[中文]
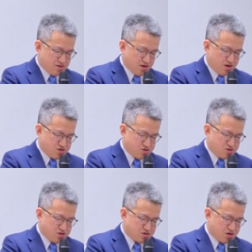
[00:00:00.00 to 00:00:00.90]
得
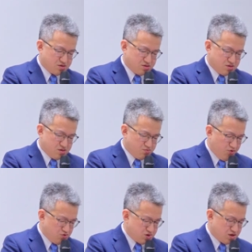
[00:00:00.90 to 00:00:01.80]
之则生，
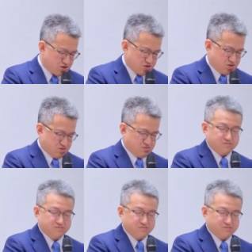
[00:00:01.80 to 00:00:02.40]
不得则死。